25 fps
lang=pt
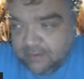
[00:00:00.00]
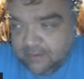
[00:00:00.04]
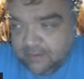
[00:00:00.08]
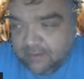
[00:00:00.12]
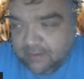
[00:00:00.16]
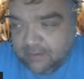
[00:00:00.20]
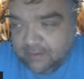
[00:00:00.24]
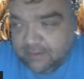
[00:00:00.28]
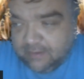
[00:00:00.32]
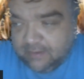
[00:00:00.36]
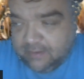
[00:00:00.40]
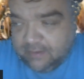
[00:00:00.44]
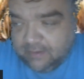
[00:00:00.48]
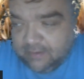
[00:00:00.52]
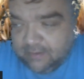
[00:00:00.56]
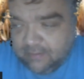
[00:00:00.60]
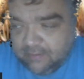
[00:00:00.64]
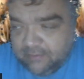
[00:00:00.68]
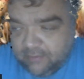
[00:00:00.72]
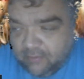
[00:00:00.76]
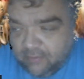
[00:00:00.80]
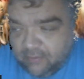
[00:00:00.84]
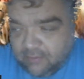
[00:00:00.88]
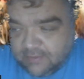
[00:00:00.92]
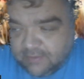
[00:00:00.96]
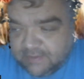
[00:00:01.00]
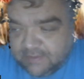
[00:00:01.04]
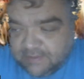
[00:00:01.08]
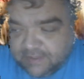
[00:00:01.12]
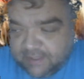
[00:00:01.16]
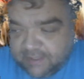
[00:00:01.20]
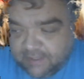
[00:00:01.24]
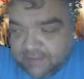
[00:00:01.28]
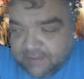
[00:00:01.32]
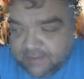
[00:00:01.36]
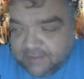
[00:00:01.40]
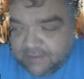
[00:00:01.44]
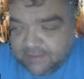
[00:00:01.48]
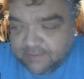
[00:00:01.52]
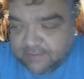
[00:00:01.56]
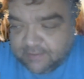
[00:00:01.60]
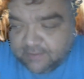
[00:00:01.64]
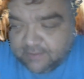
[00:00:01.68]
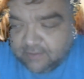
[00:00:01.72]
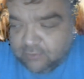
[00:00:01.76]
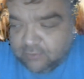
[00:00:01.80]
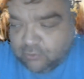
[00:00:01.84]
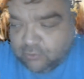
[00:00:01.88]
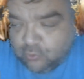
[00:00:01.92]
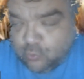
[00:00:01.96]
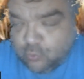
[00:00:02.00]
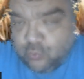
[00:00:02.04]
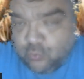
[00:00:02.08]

ou seja, que tudo que